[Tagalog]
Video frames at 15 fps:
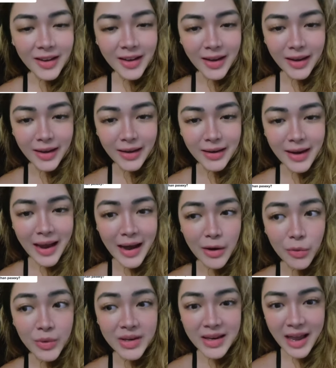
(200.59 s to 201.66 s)
and how
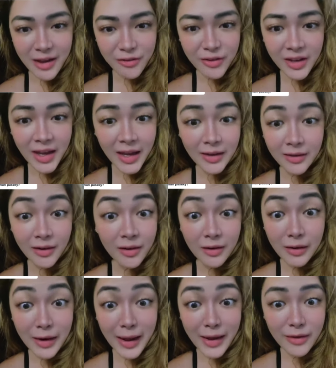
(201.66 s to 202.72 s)
we navigate our
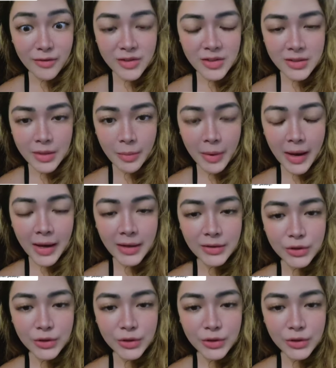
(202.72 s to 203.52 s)
lives, ba diba?